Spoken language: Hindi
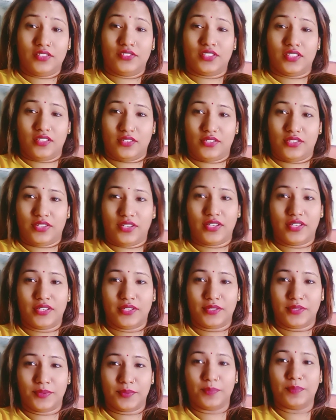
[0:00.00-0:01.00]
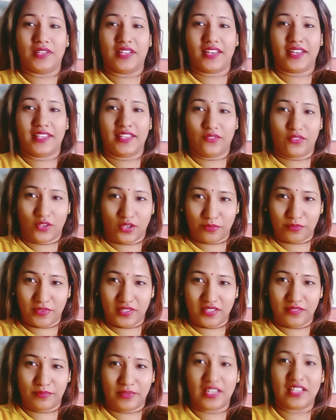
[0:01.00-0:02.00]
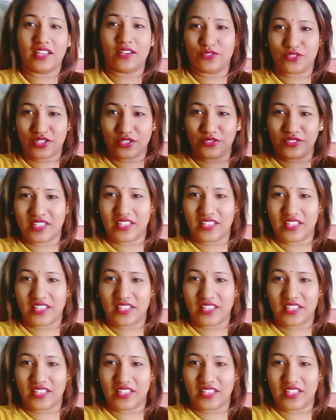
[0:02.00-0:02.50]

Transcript: चलो बने रहिए ब्लॉग में मिलेगा कुछ ना कुछ